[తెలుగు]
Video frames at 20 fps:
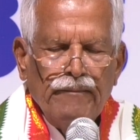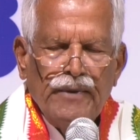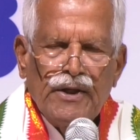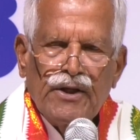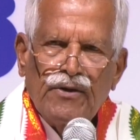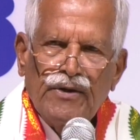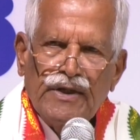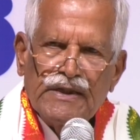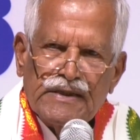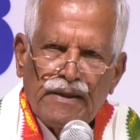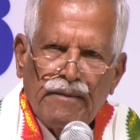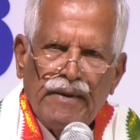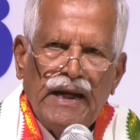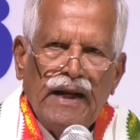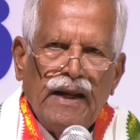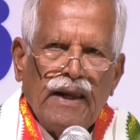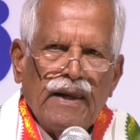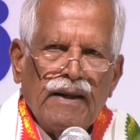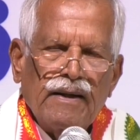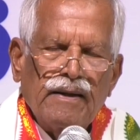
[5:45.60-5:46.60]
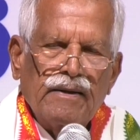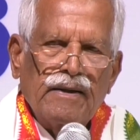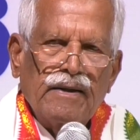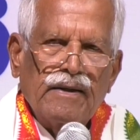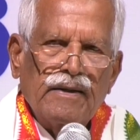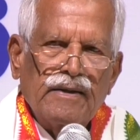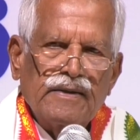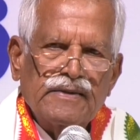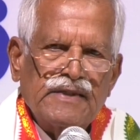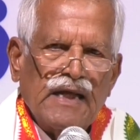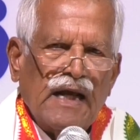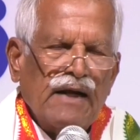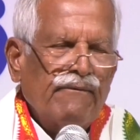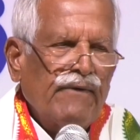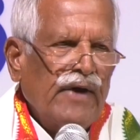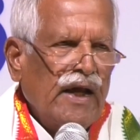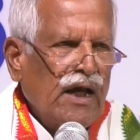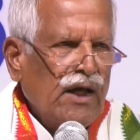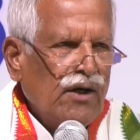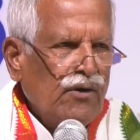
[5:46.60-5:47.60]
మీరు నిజమే
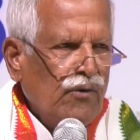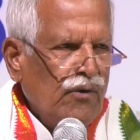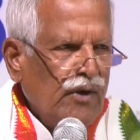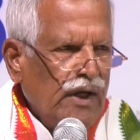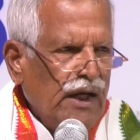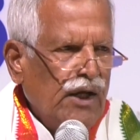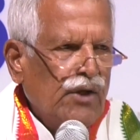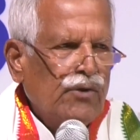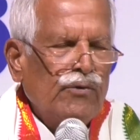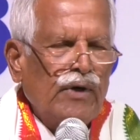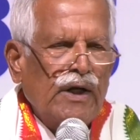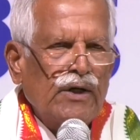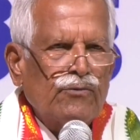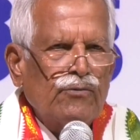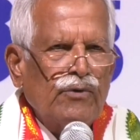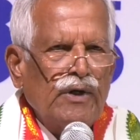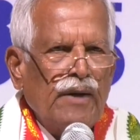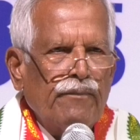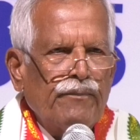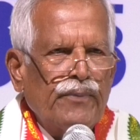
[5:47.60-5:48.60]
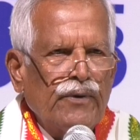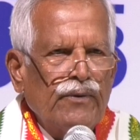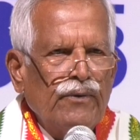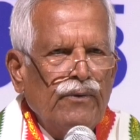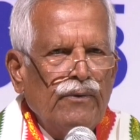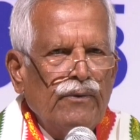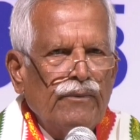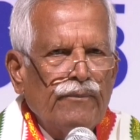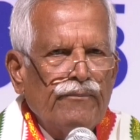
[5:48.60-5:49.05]
సర్వేర్లు లేరు అనుకున్నప్పుడు